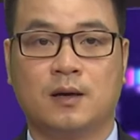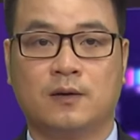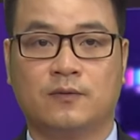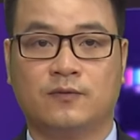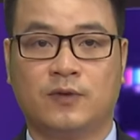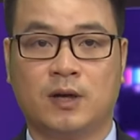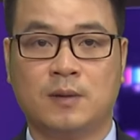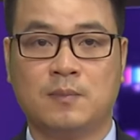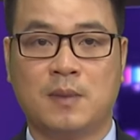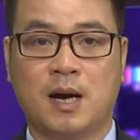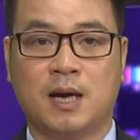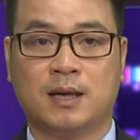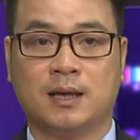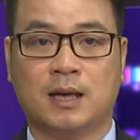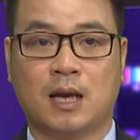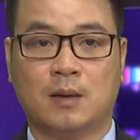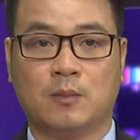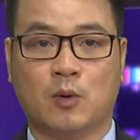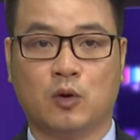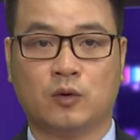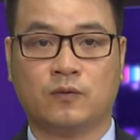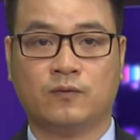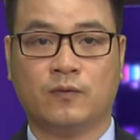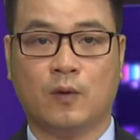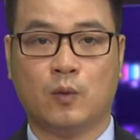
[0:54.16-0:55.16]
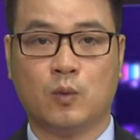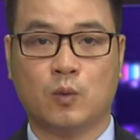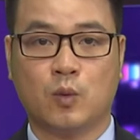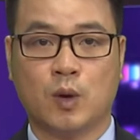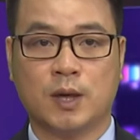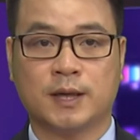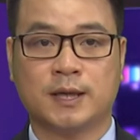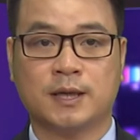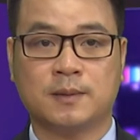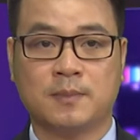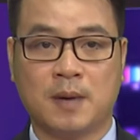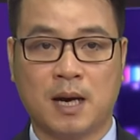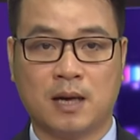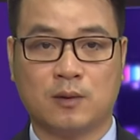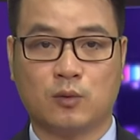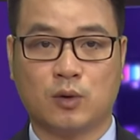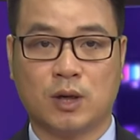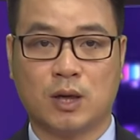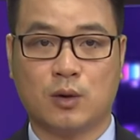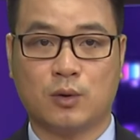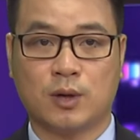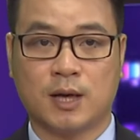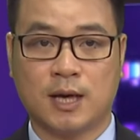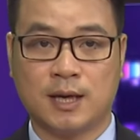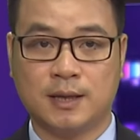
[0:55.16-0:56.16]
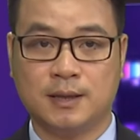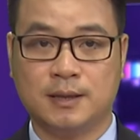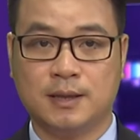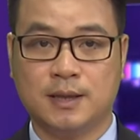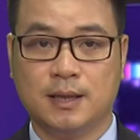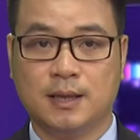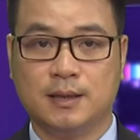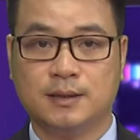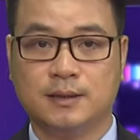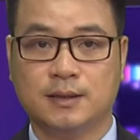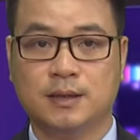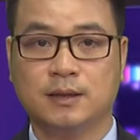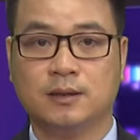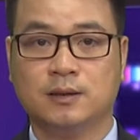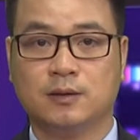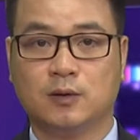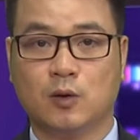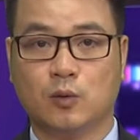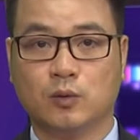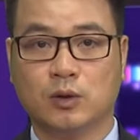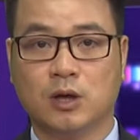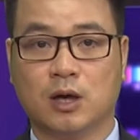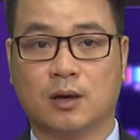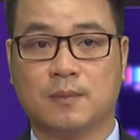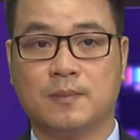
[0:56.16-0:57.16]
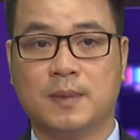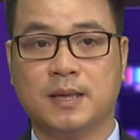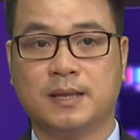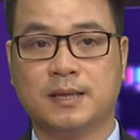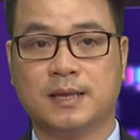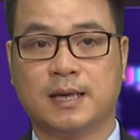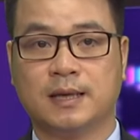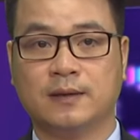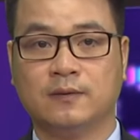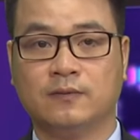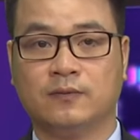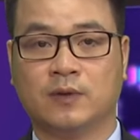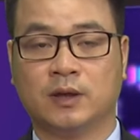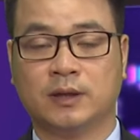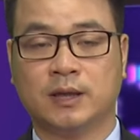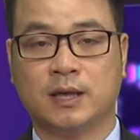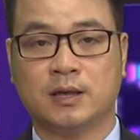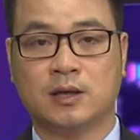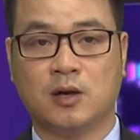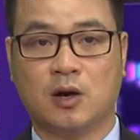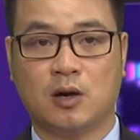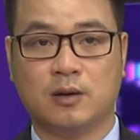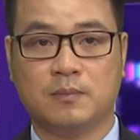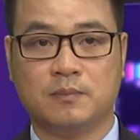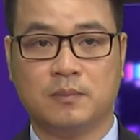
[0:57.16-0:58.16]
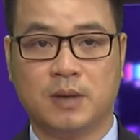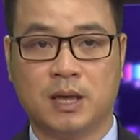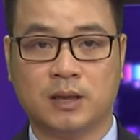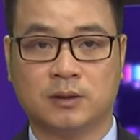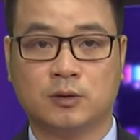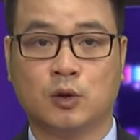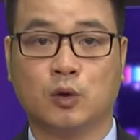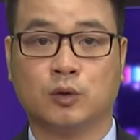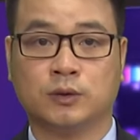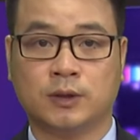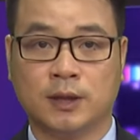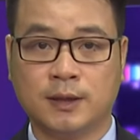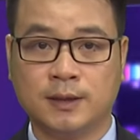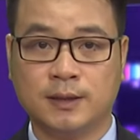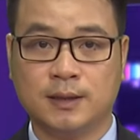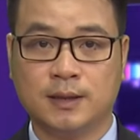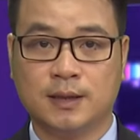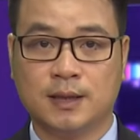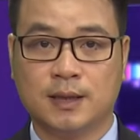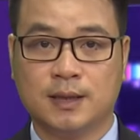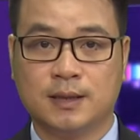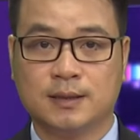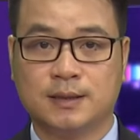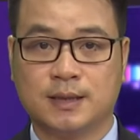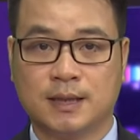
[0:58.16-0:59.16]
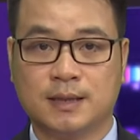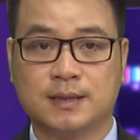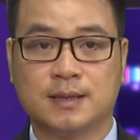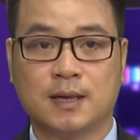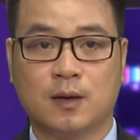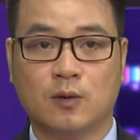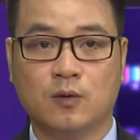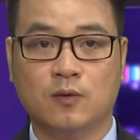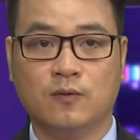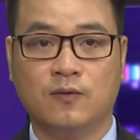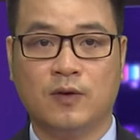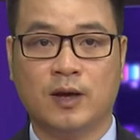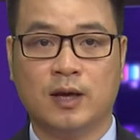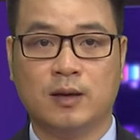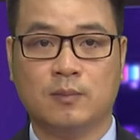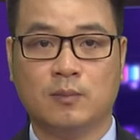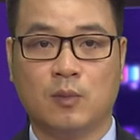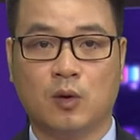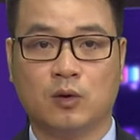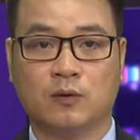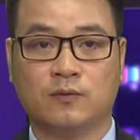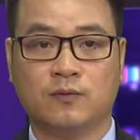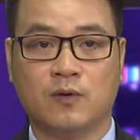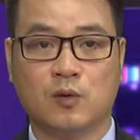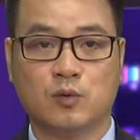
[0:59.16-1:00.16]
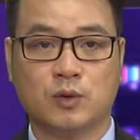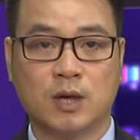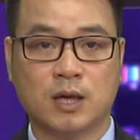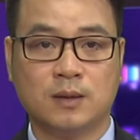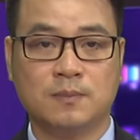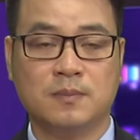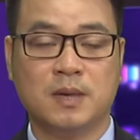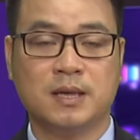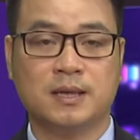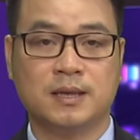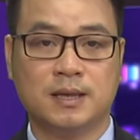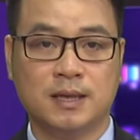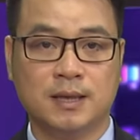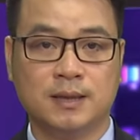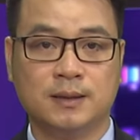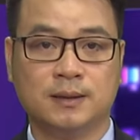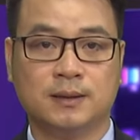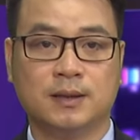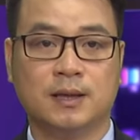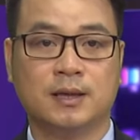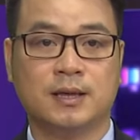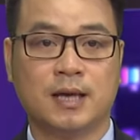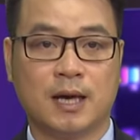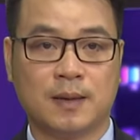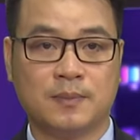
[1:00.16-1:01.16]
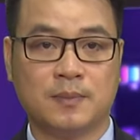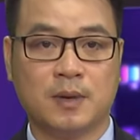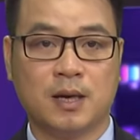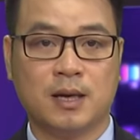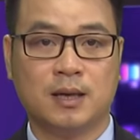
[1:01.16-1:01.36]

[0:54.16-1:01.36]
Văn Bàn là một vùng quê cách mạng của Lào Cai, nhưng cũng được biết đến với tên gọi miền cổ tích, chỉ dấu về một vùng đất bình yên tươi đẹp,